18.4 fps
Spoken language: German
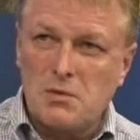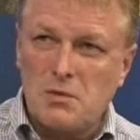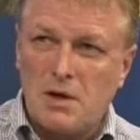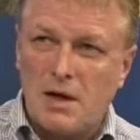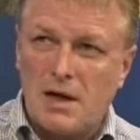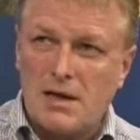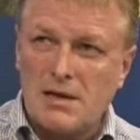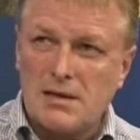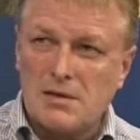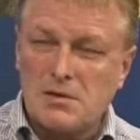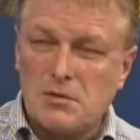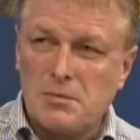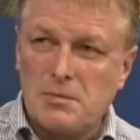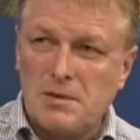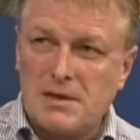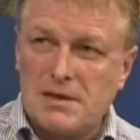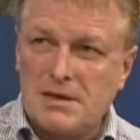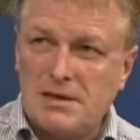so, als
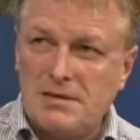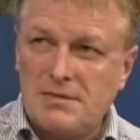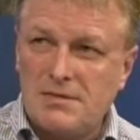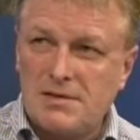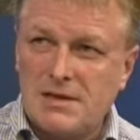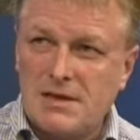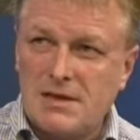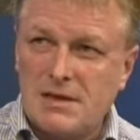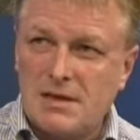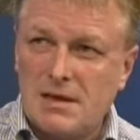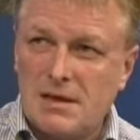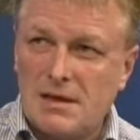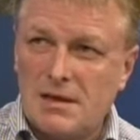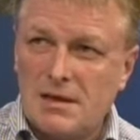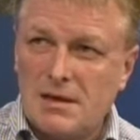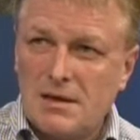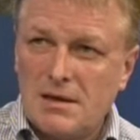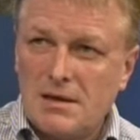objektiv
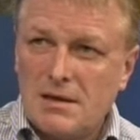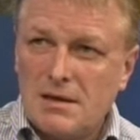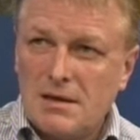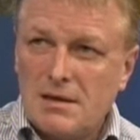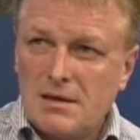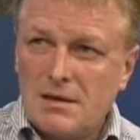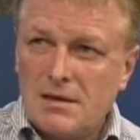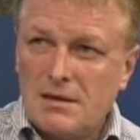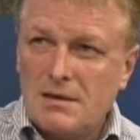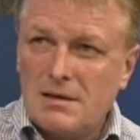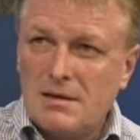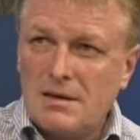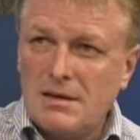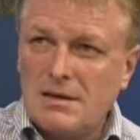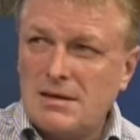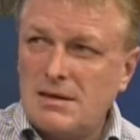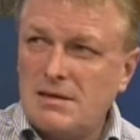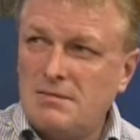sehender
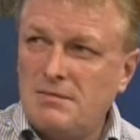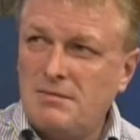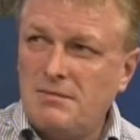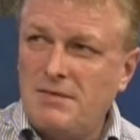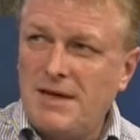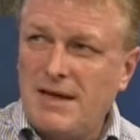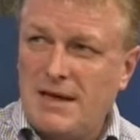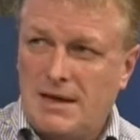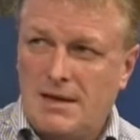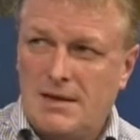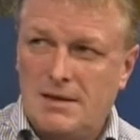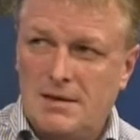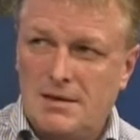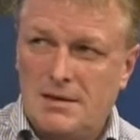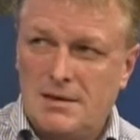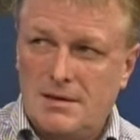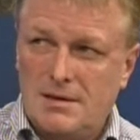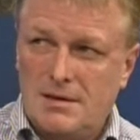richtig weh,
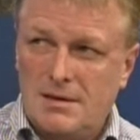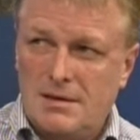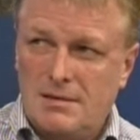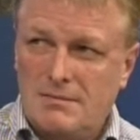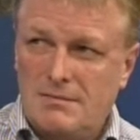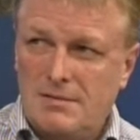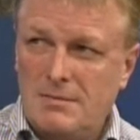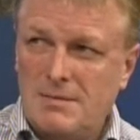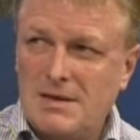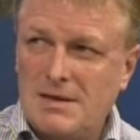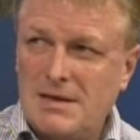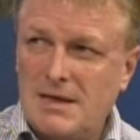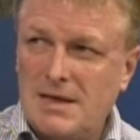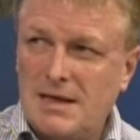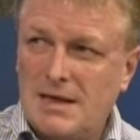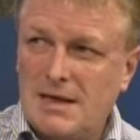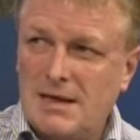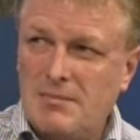wenn man
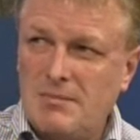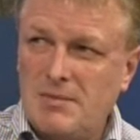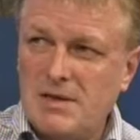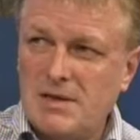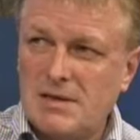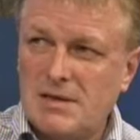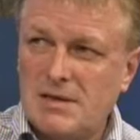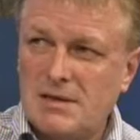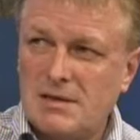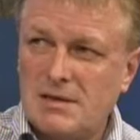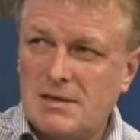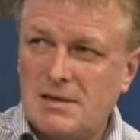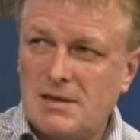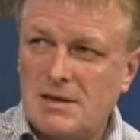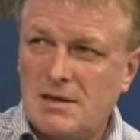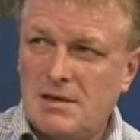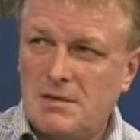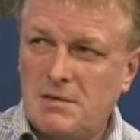die Ergebnisse
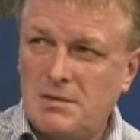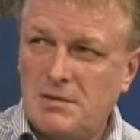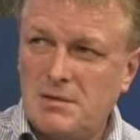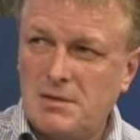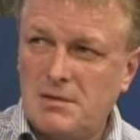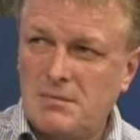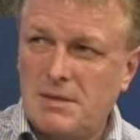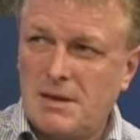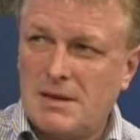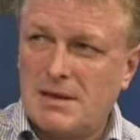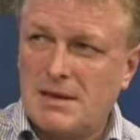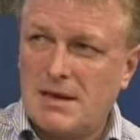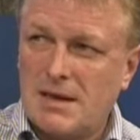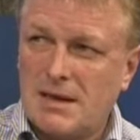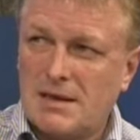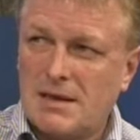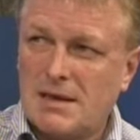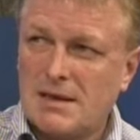der Grünen bei
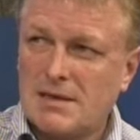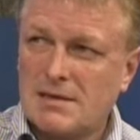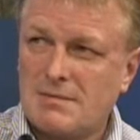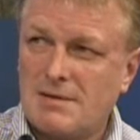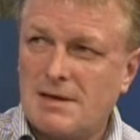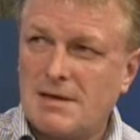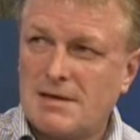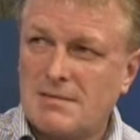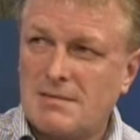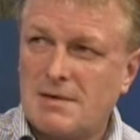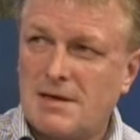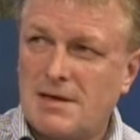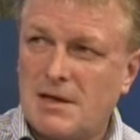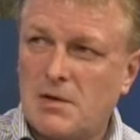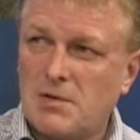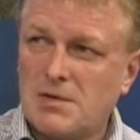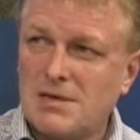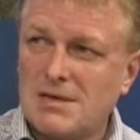den Landtagswahlen
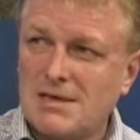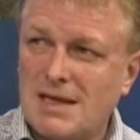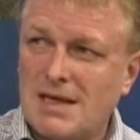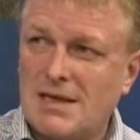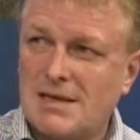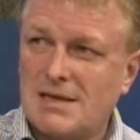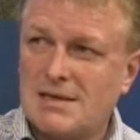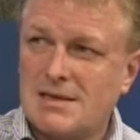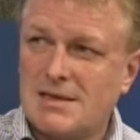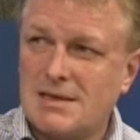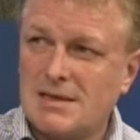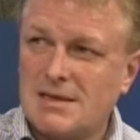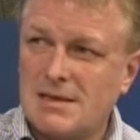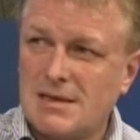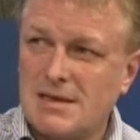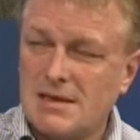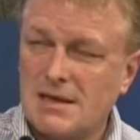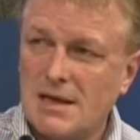2016
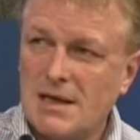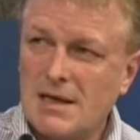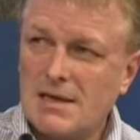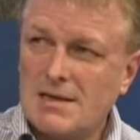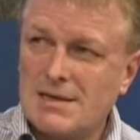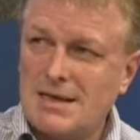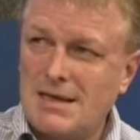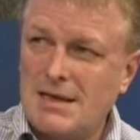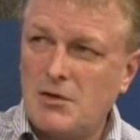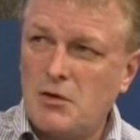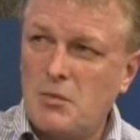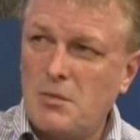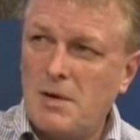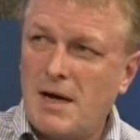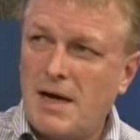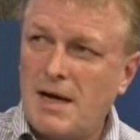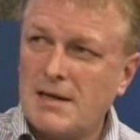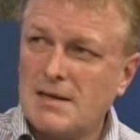sieht.
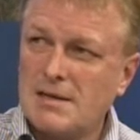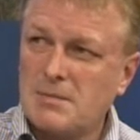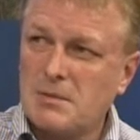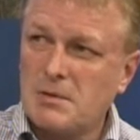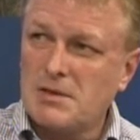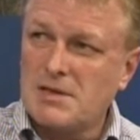10,1